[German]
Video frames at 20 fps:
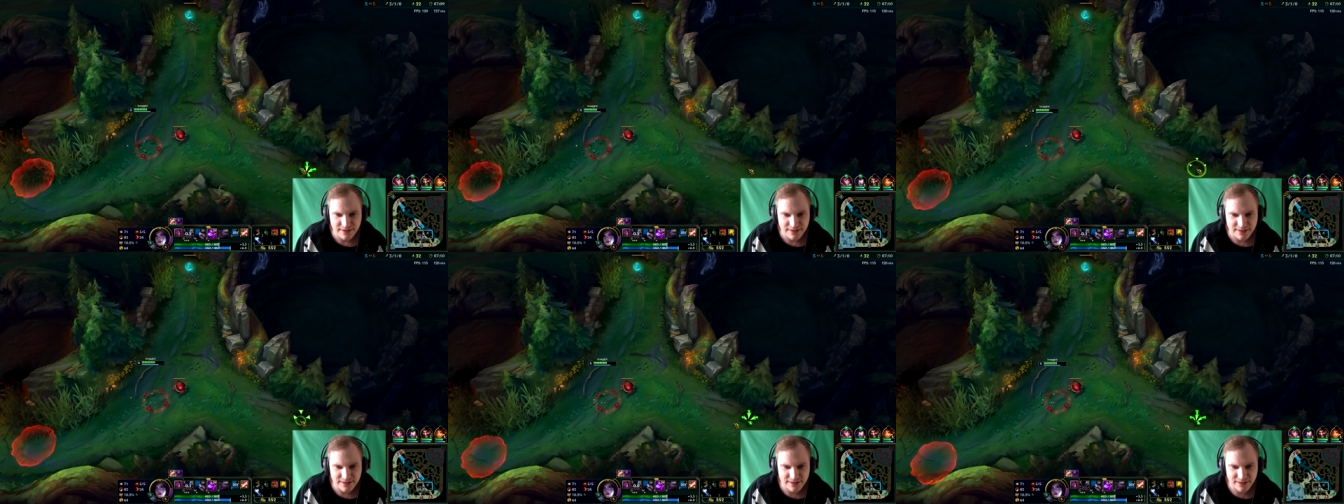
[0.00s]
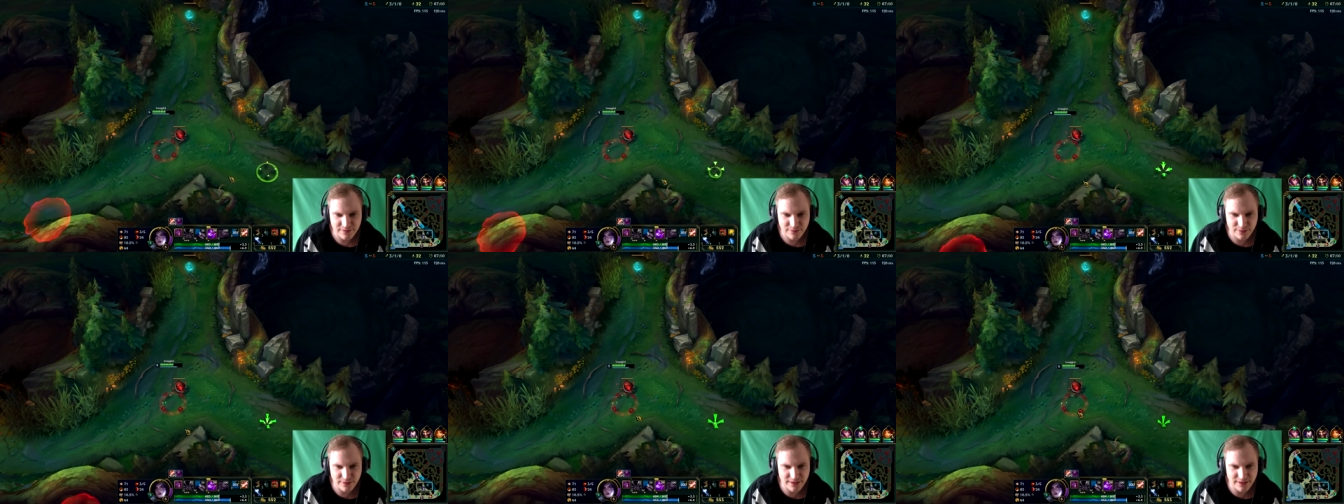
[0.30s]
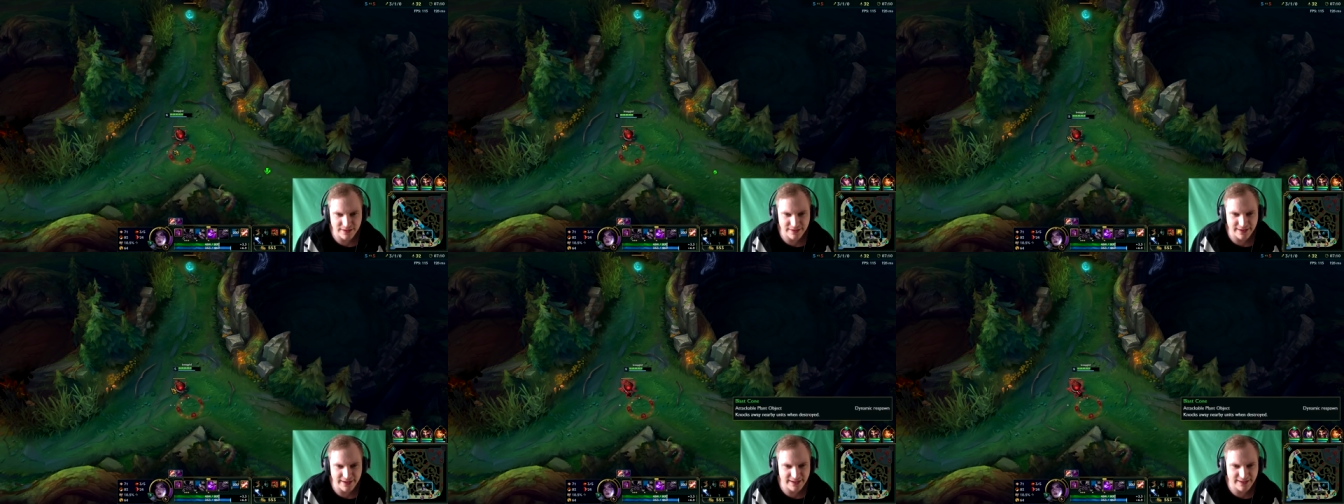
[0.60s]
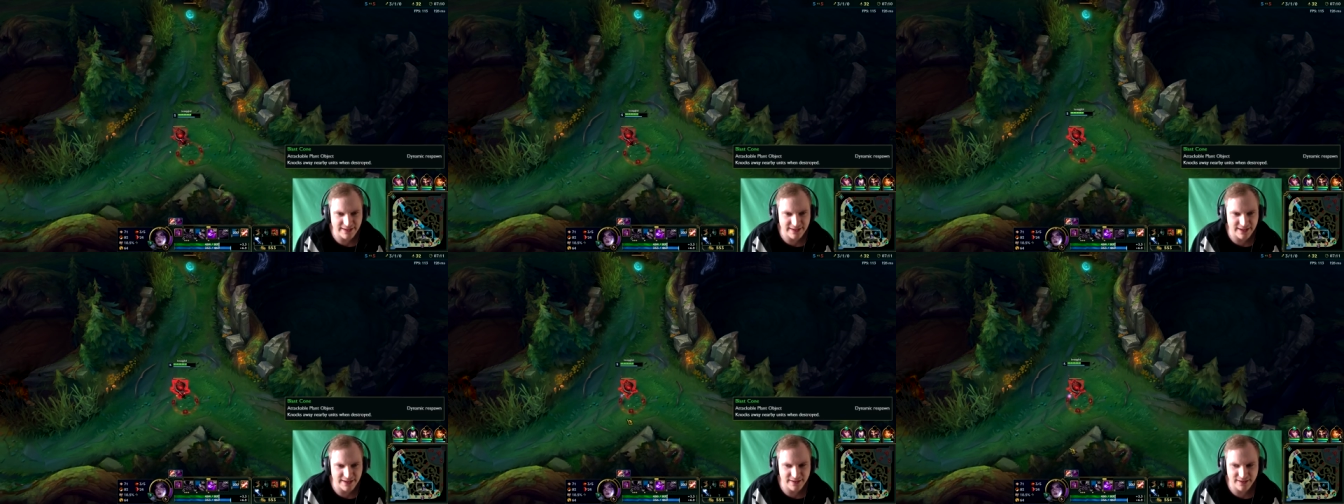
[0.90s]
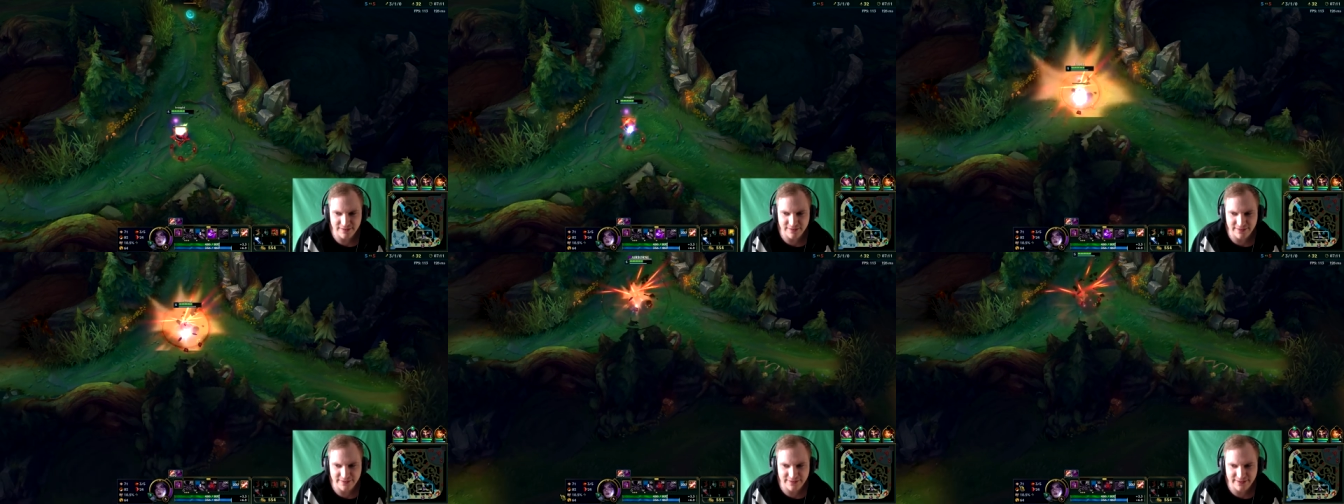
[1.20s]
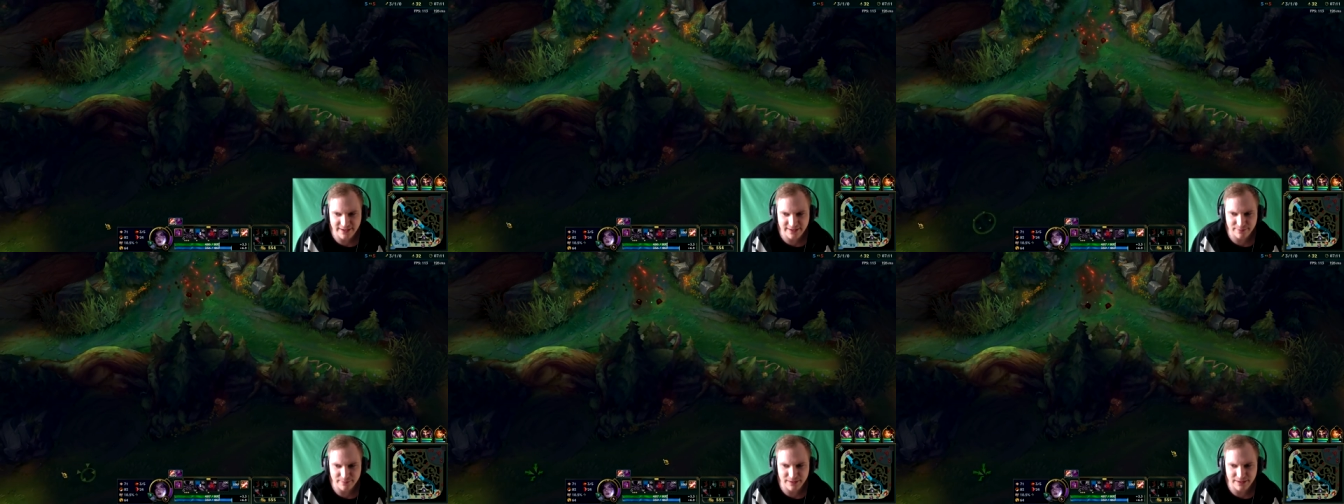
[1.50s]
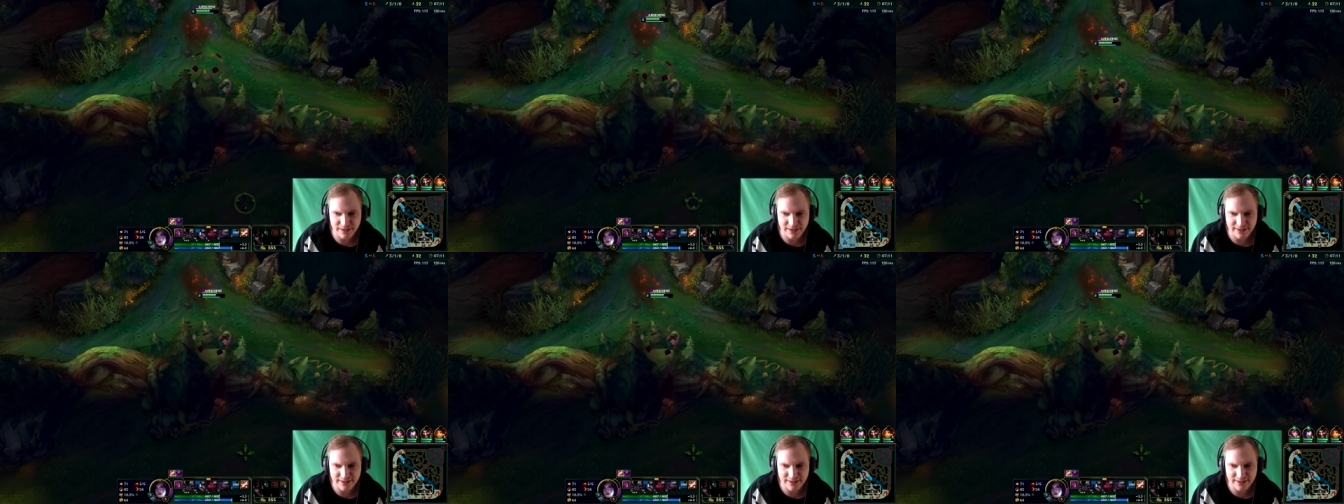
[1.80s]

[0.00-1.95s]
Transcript: Ich würde halt echt gerne Level 6 machen.